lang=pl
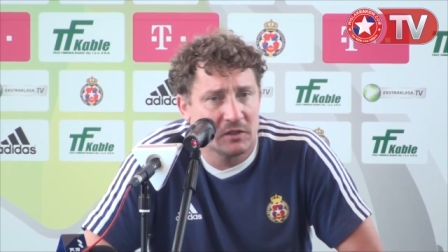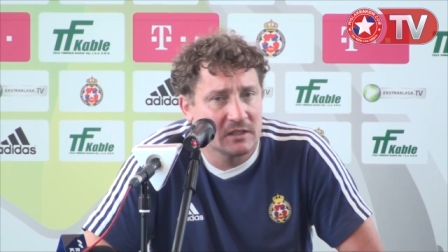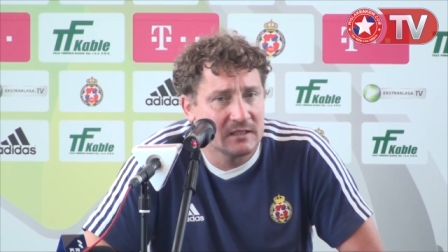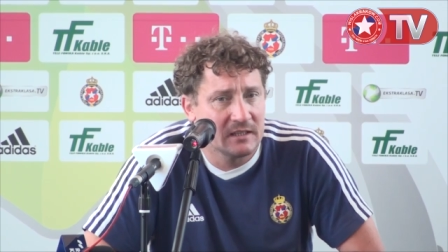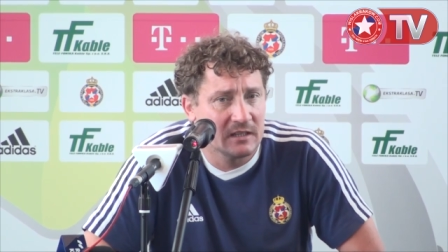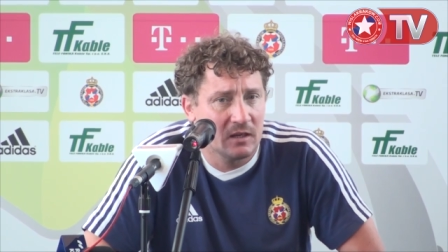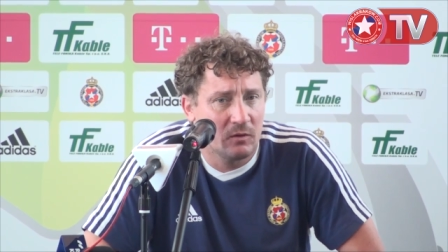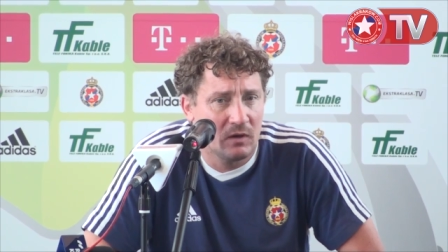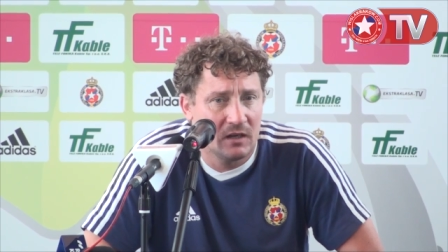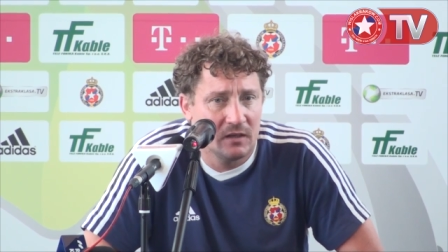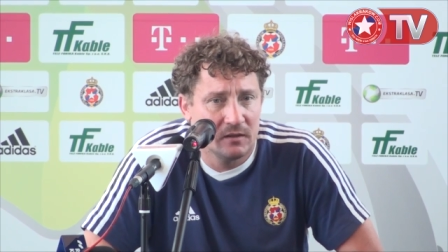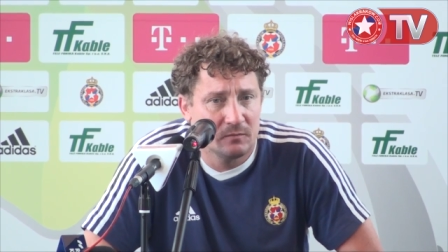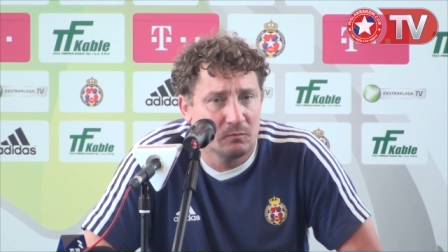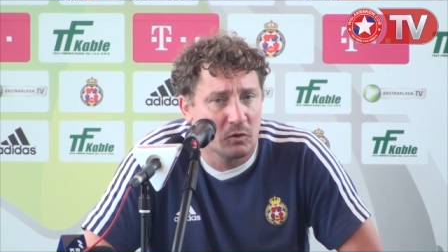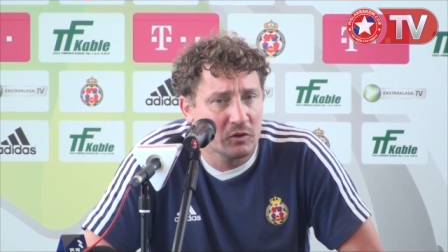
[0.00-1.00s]
mecze zagrał,
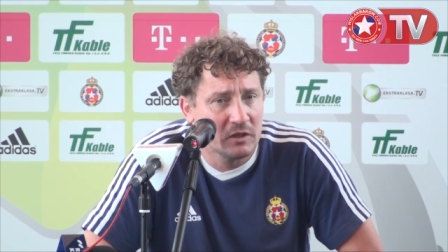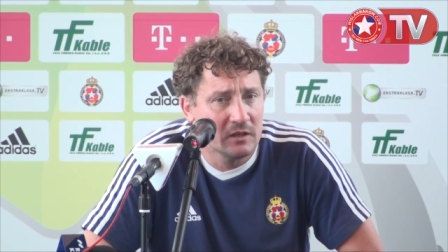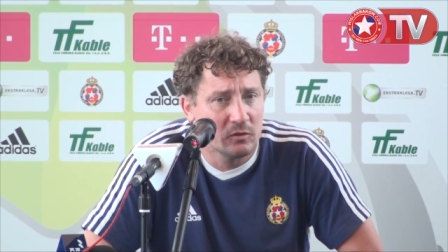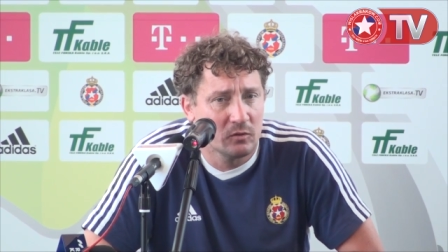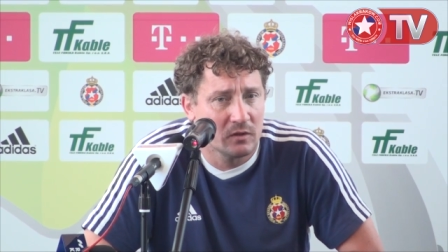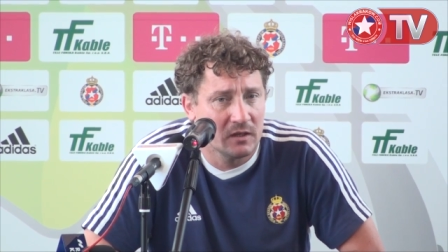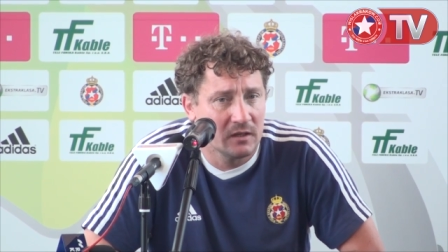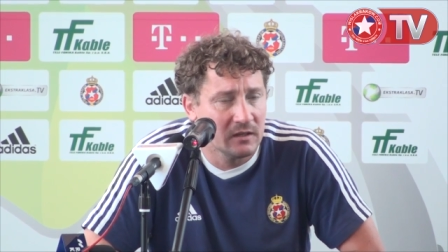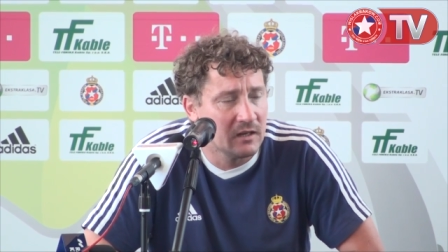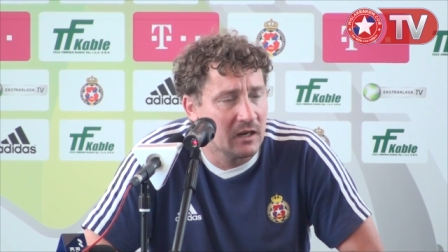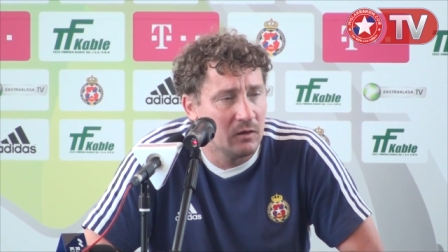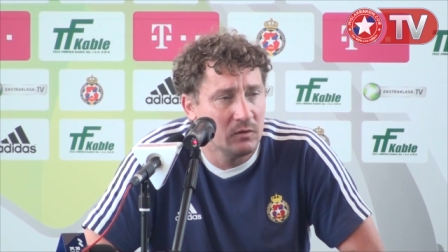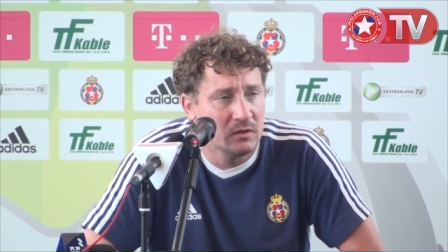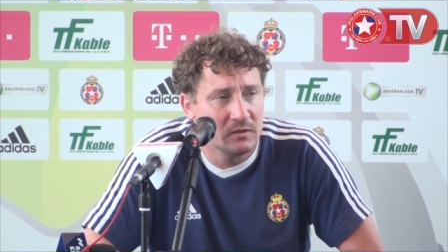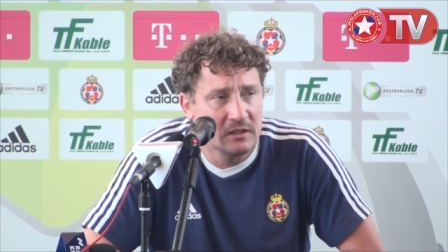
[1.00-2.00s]
ale boki, które
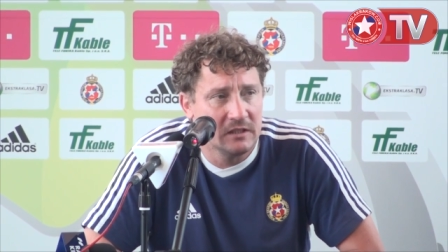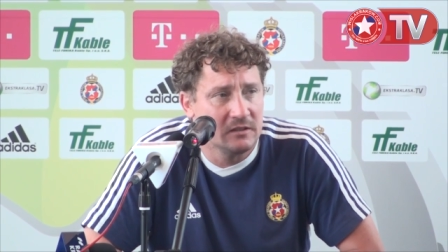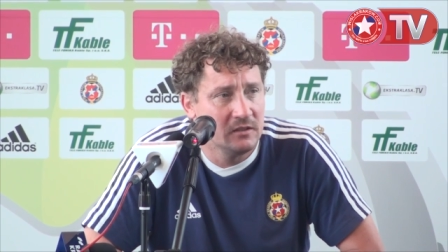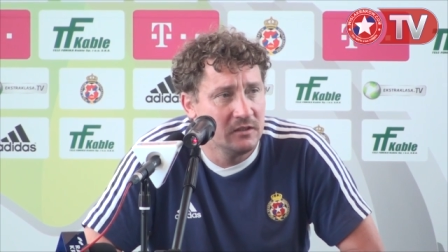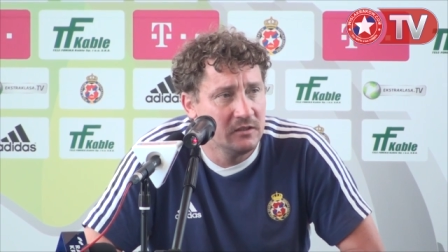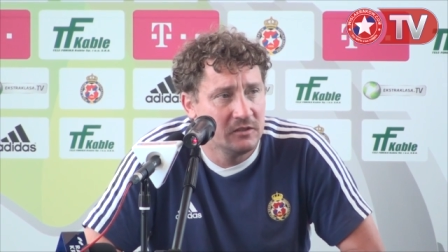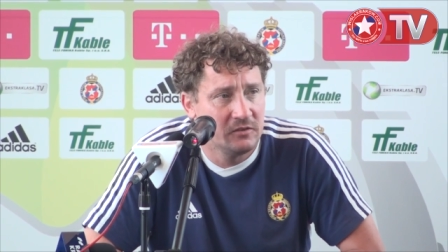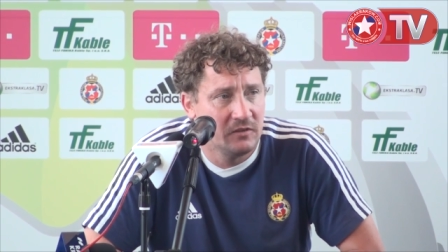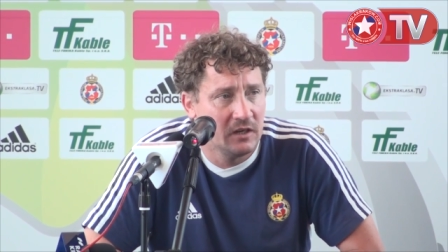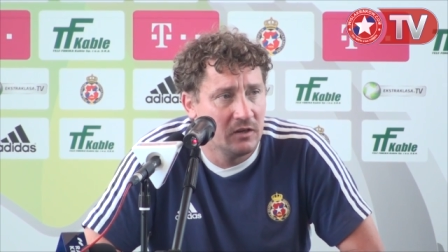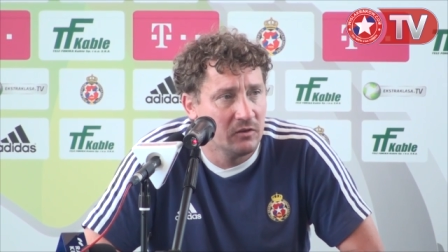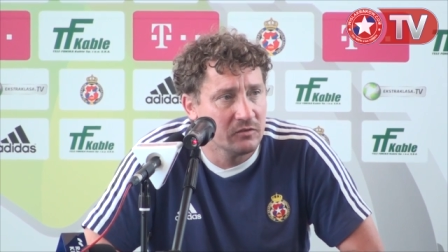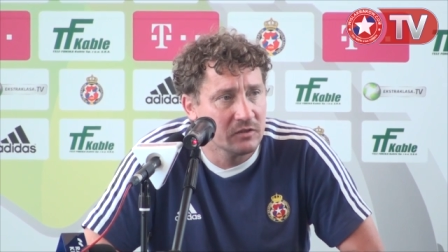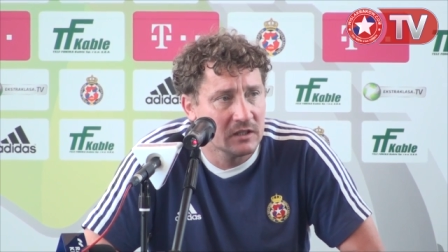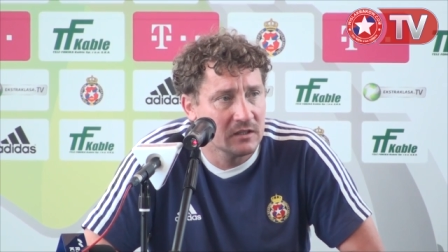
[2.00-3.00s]
grały i, i
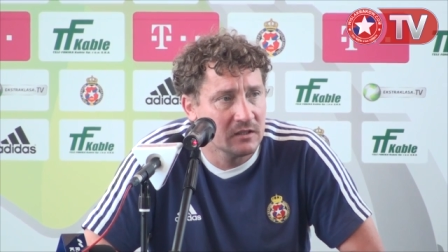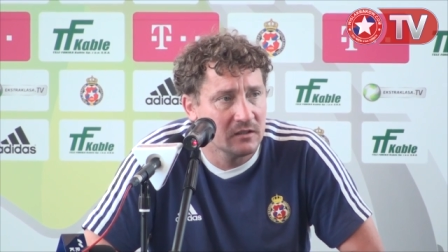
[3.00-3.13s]
Ćwieląg